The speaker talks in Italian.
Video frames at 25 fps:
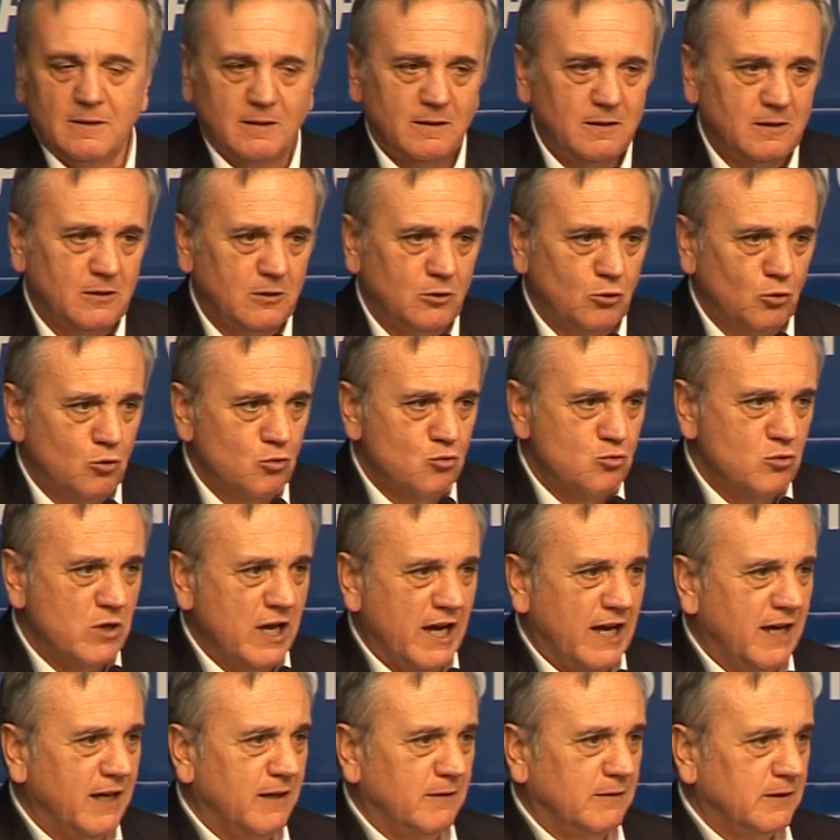eh,
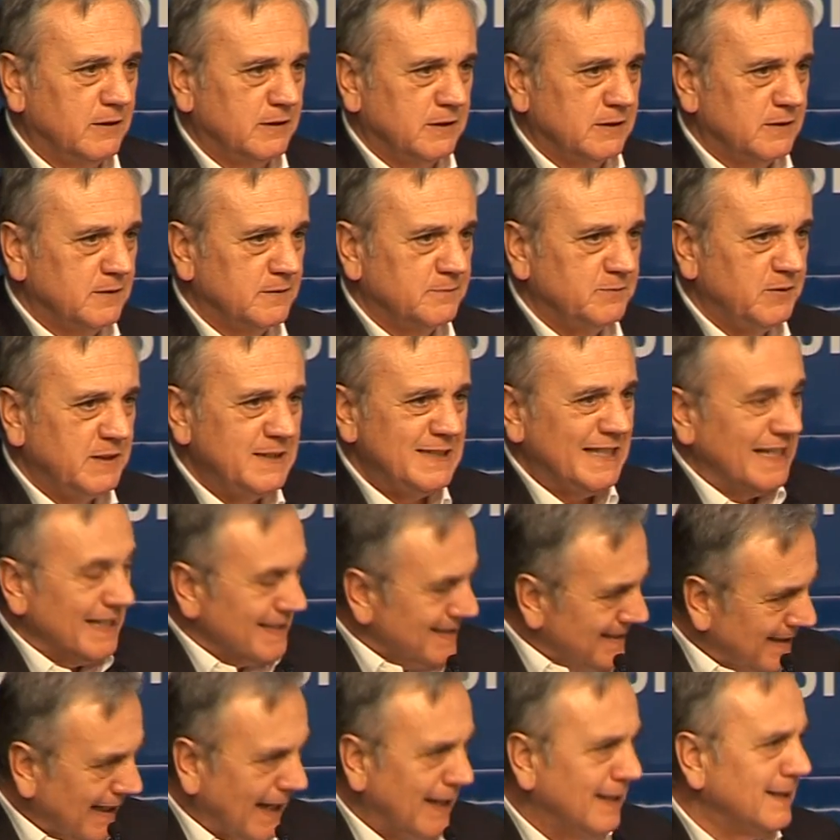una, eh, vi sia
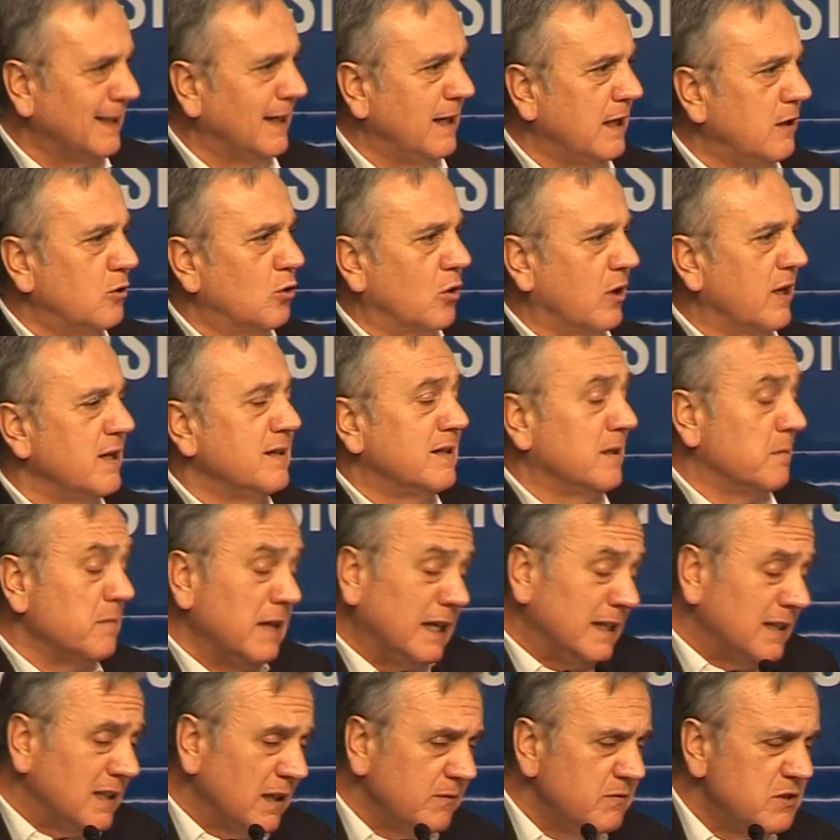stata
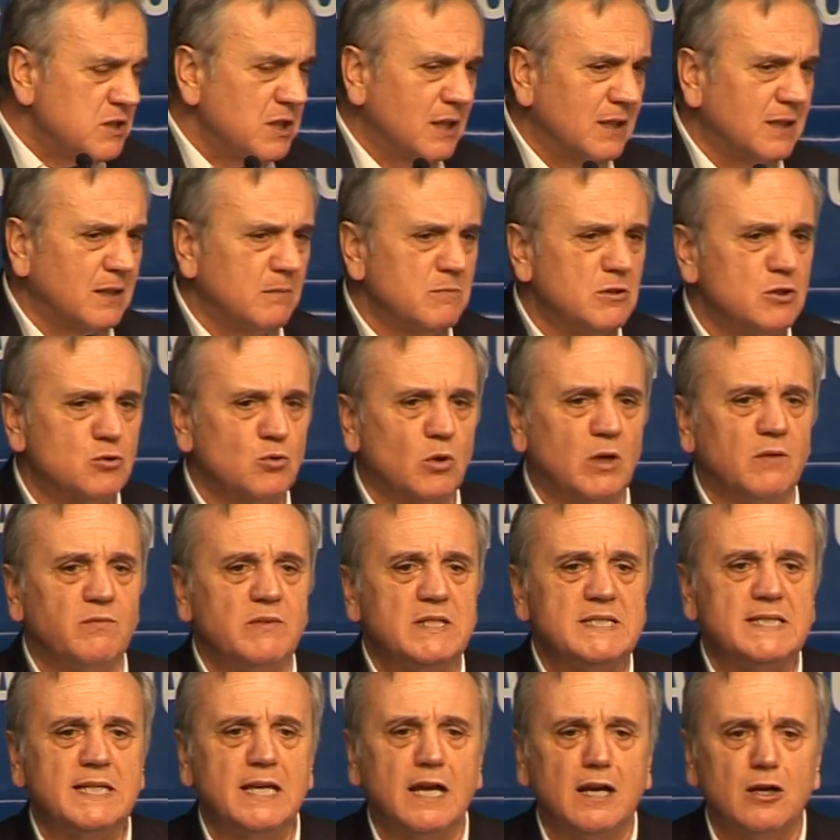ricorrentemente, in certa misura
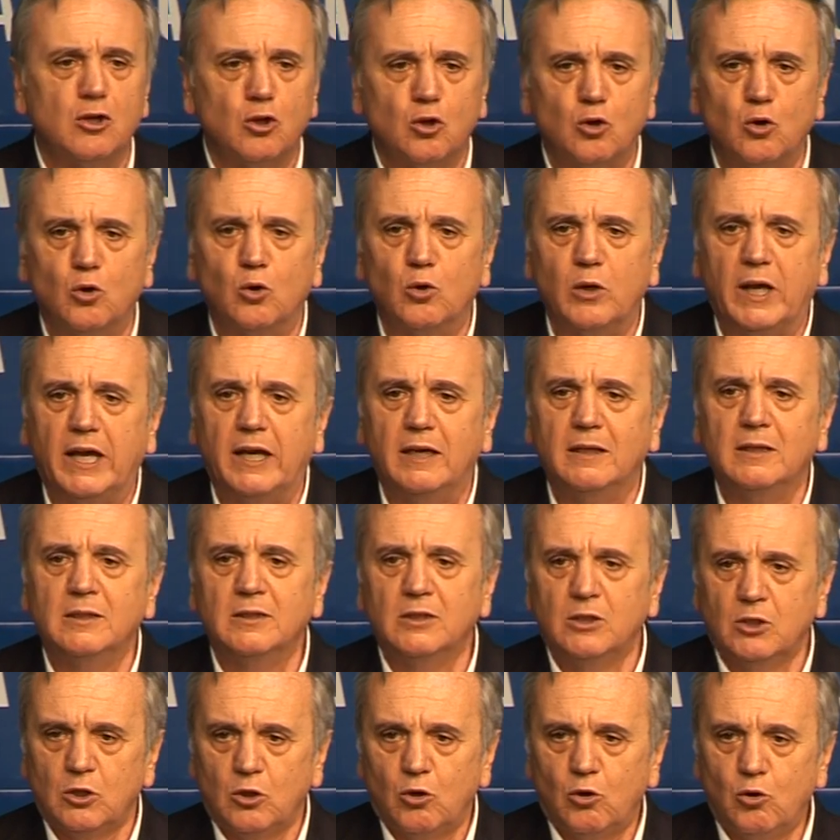vi sia ancora
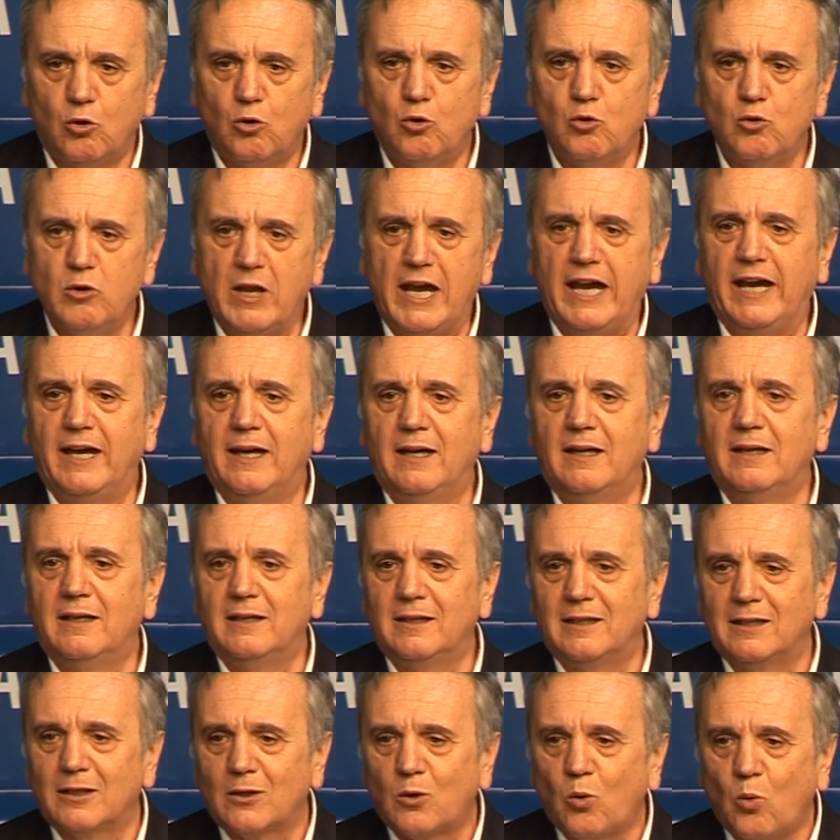
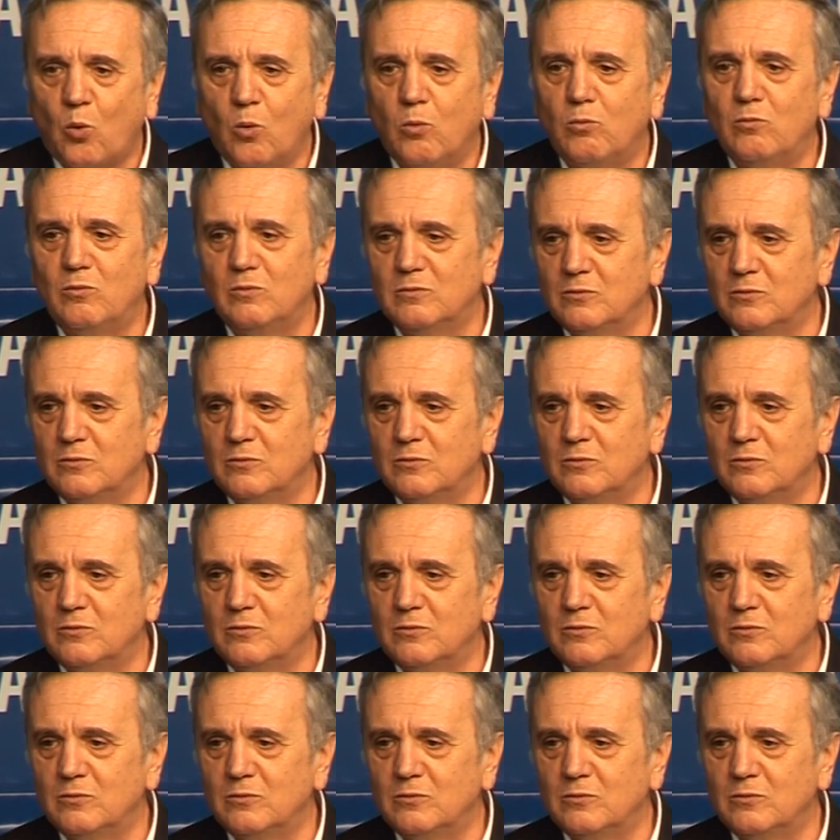una, eh,